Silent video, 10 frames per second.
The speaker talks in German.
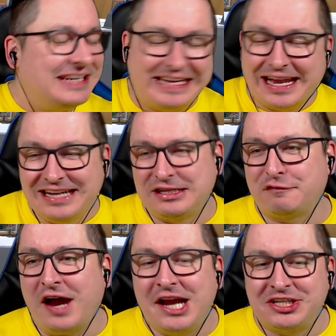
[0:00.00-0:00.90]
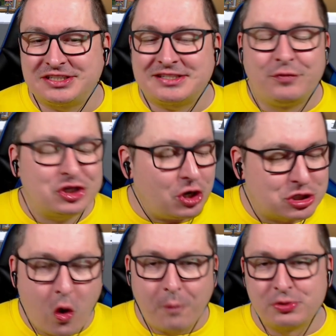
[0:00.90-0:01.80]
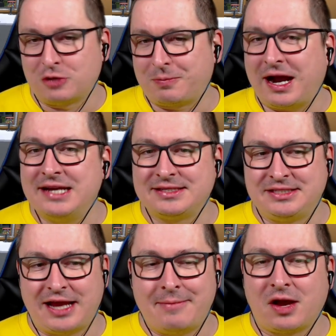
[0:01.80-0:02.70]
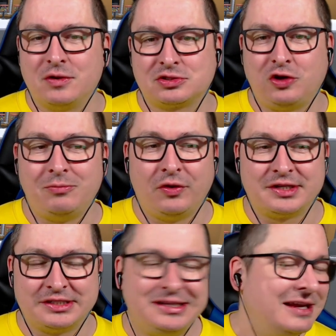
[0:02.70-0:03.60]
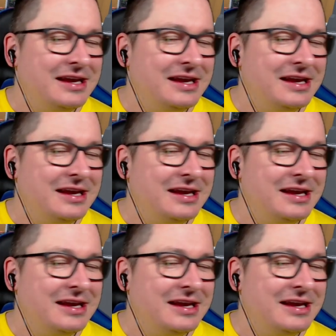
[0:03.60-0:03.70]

hier liegt ihr falsch dass wirklich utopische Preise jetzt hier einmal rauskommen, Leute.